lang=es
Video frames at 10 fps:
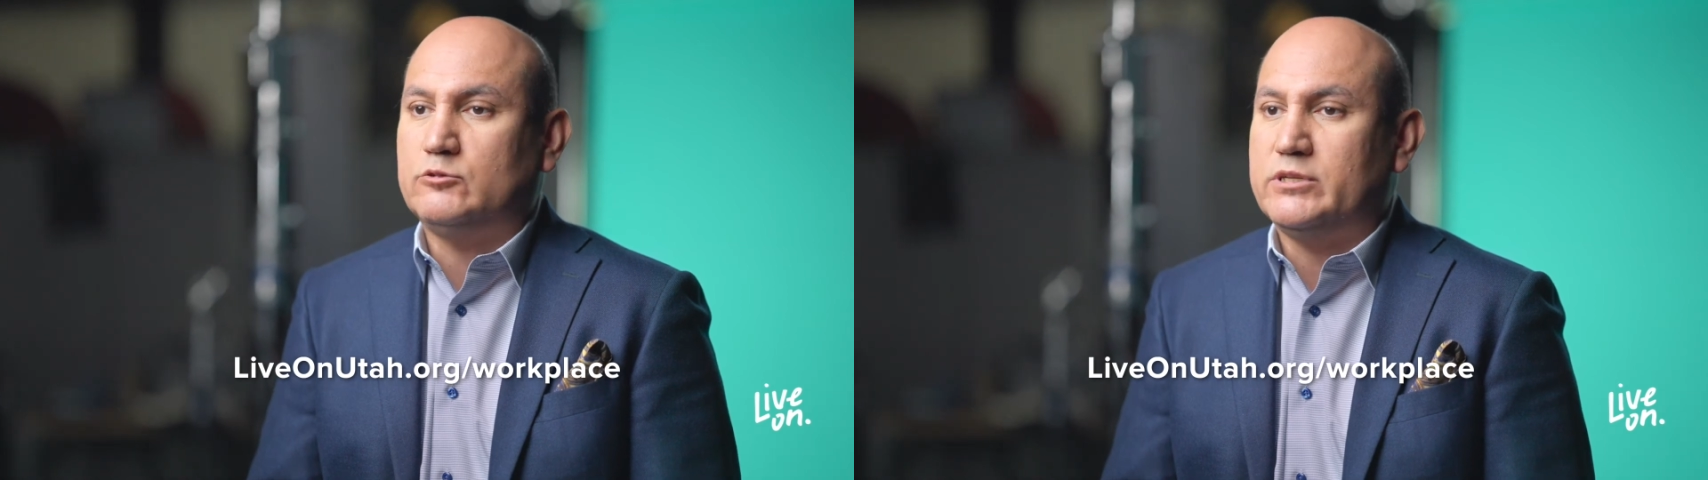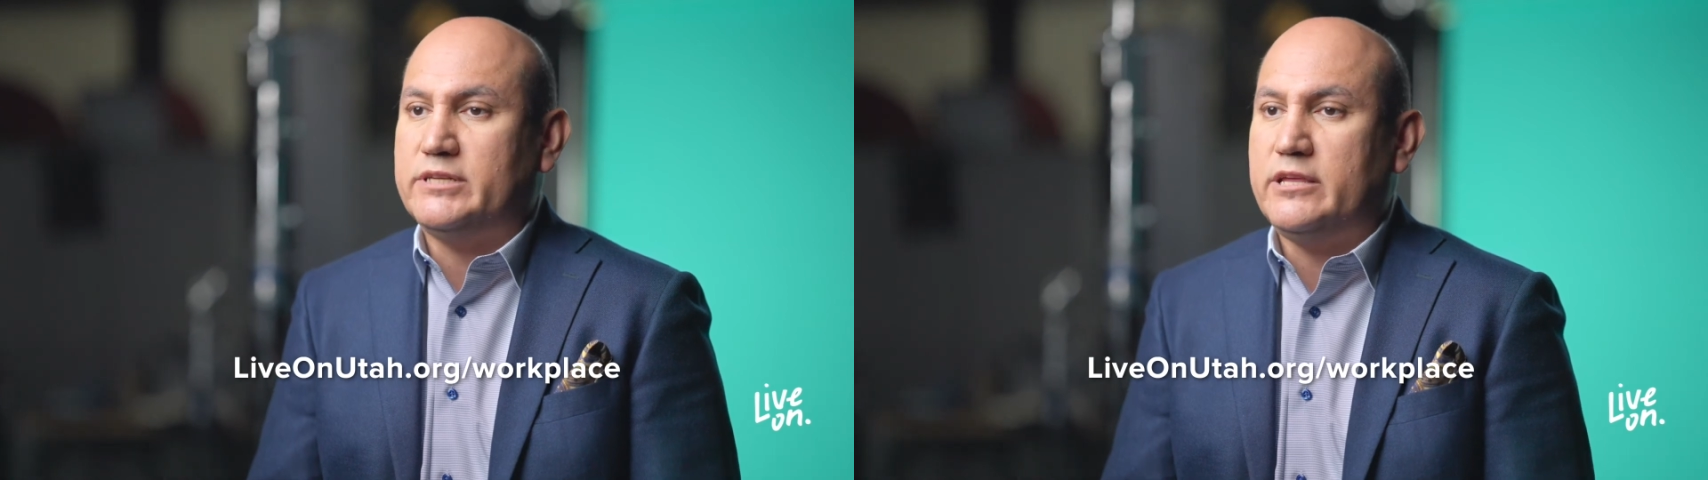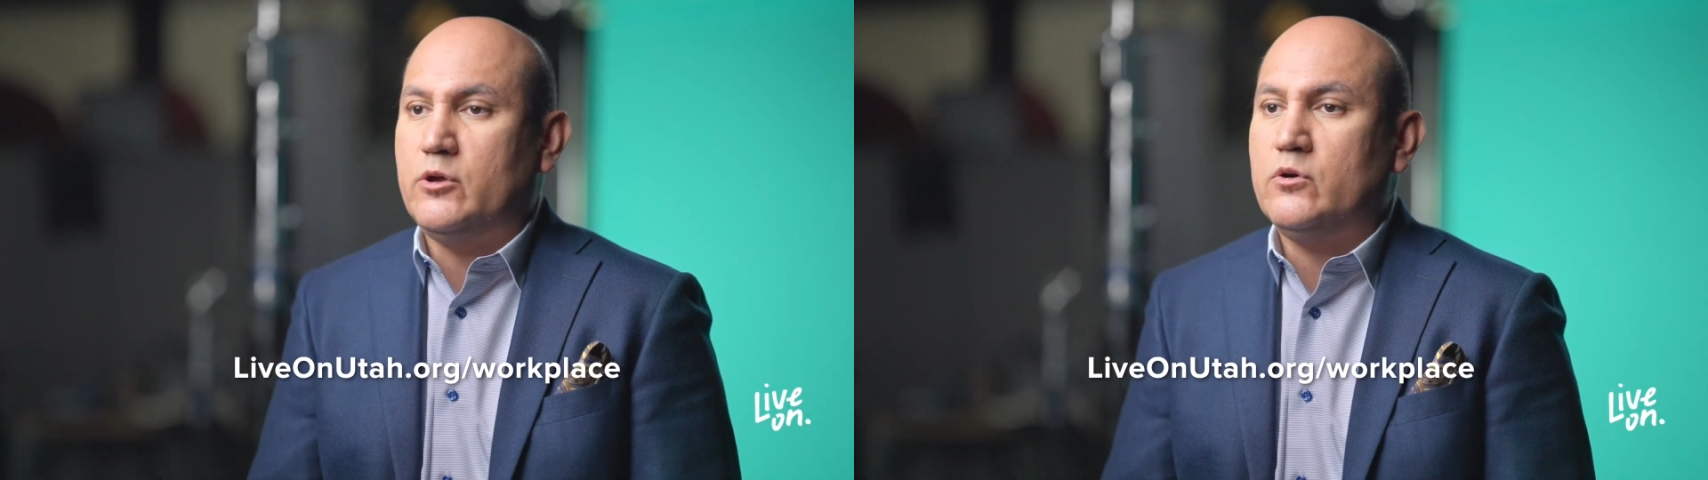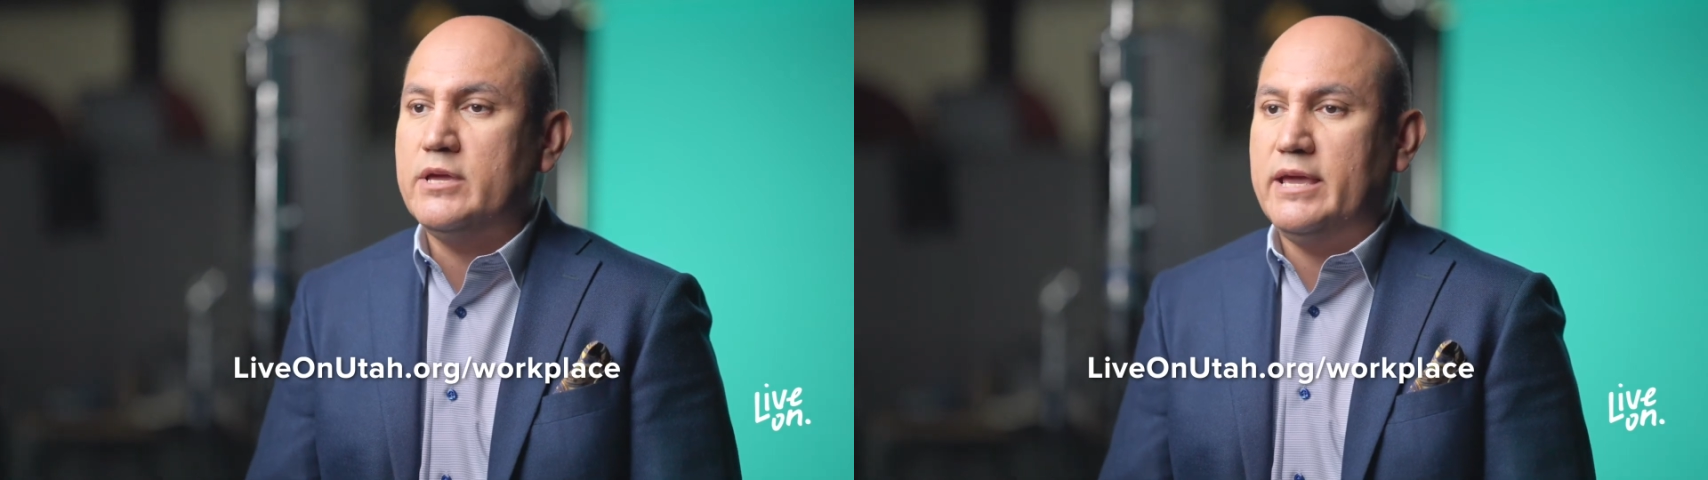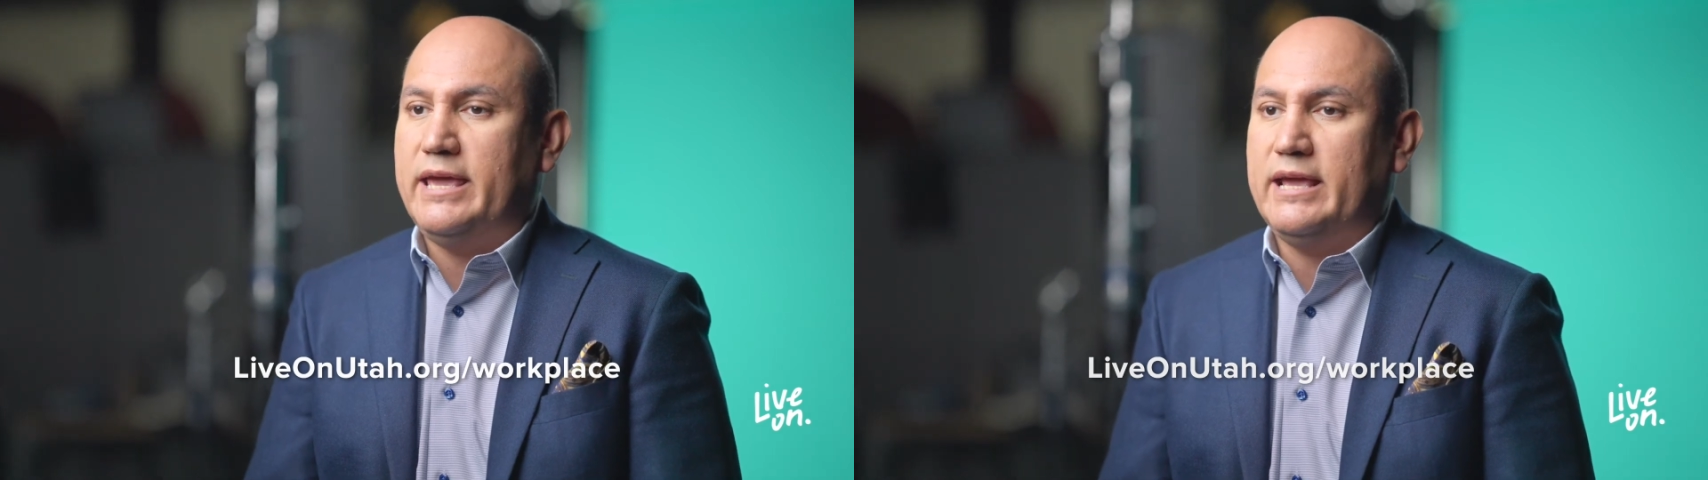suicidio
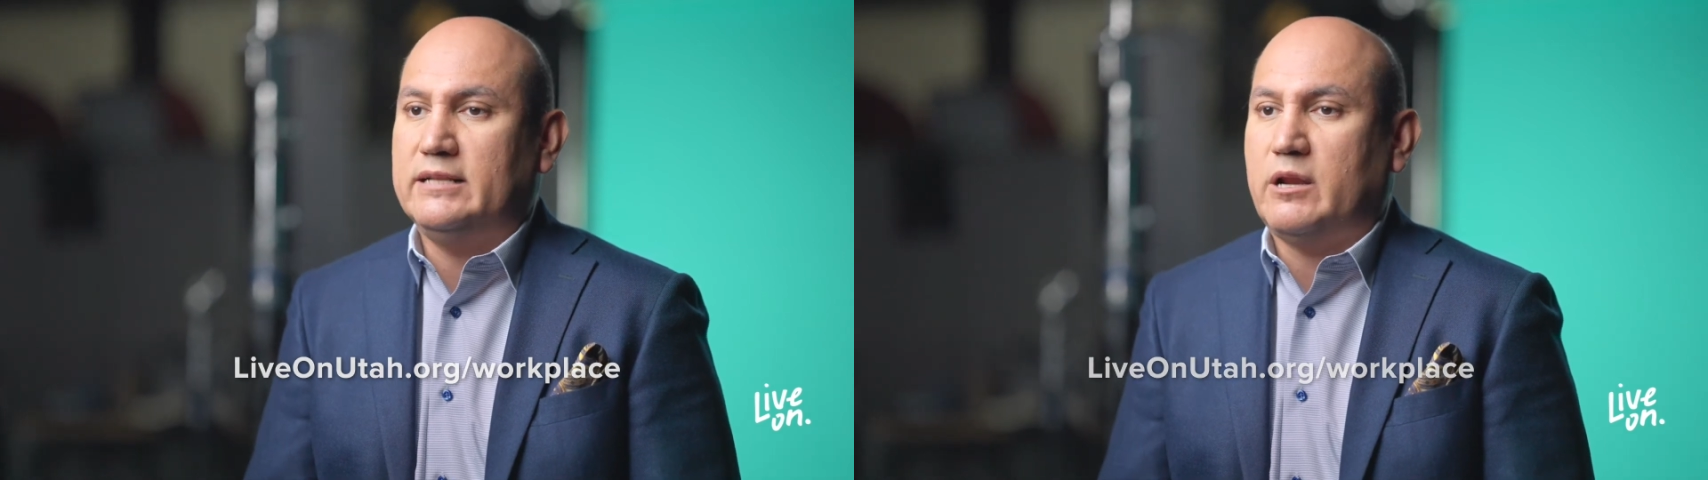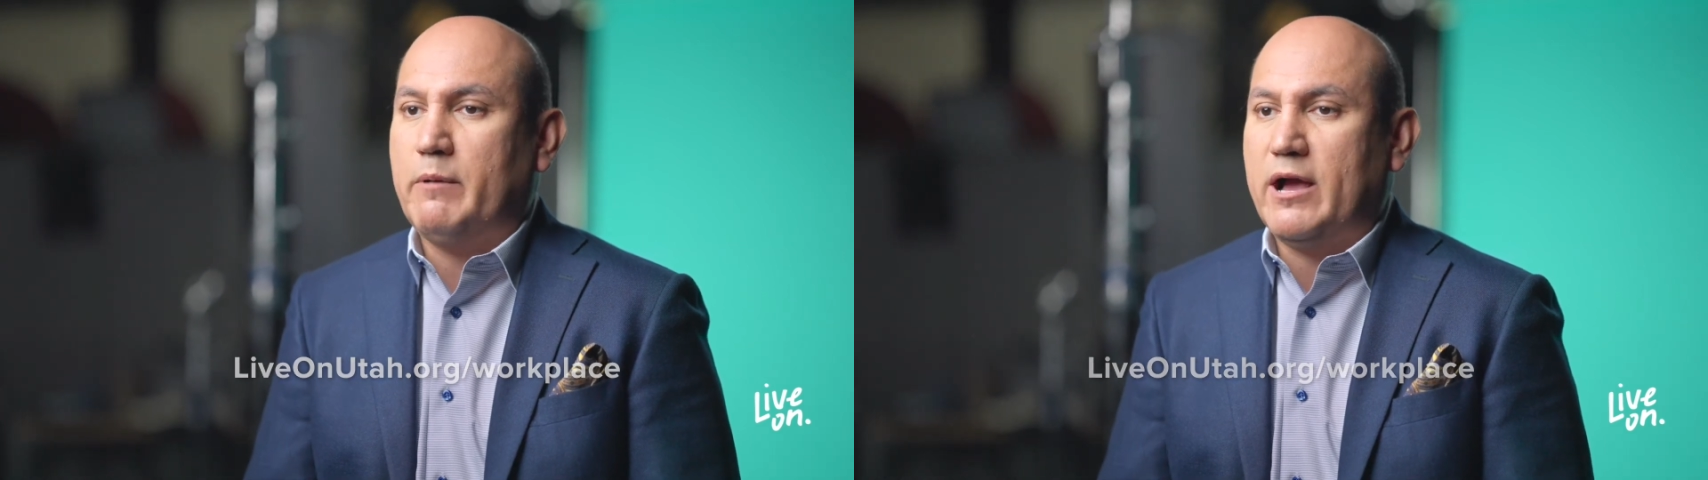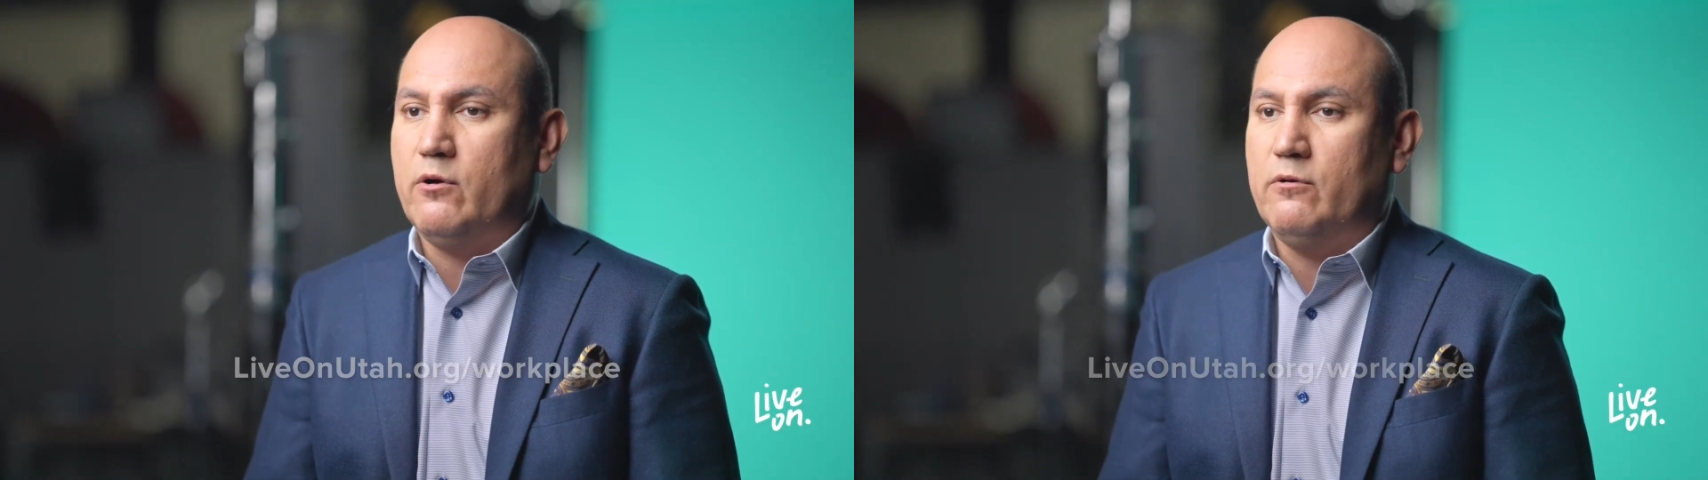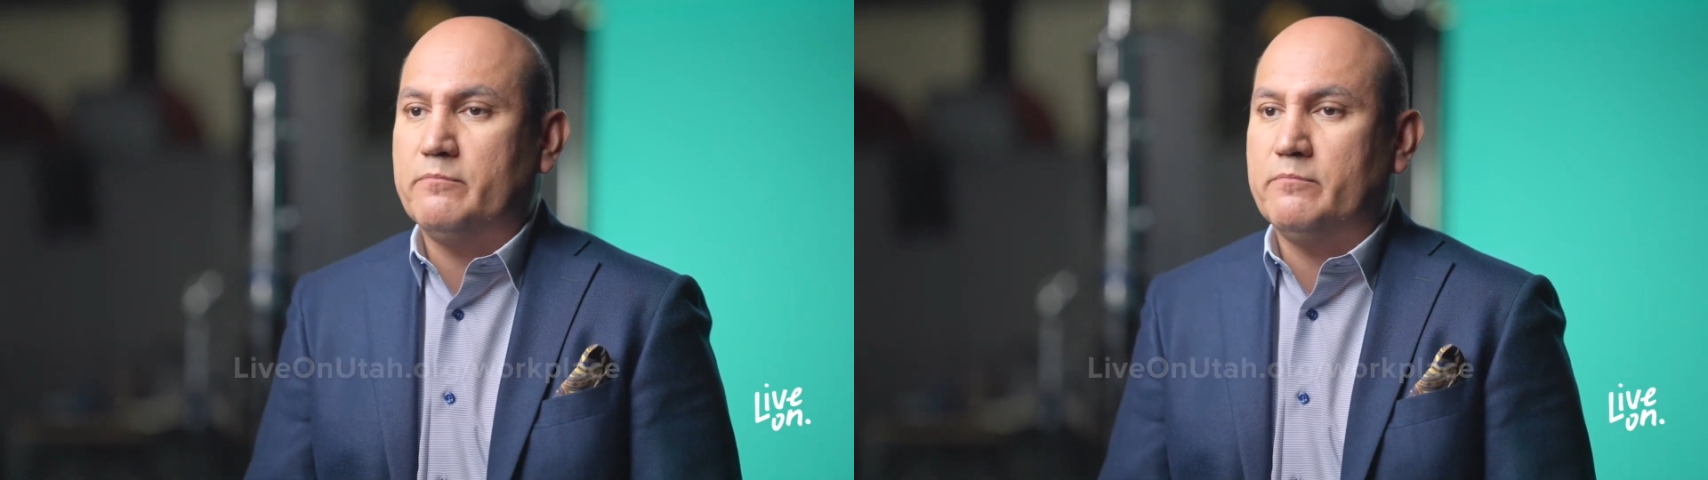en el trabajo.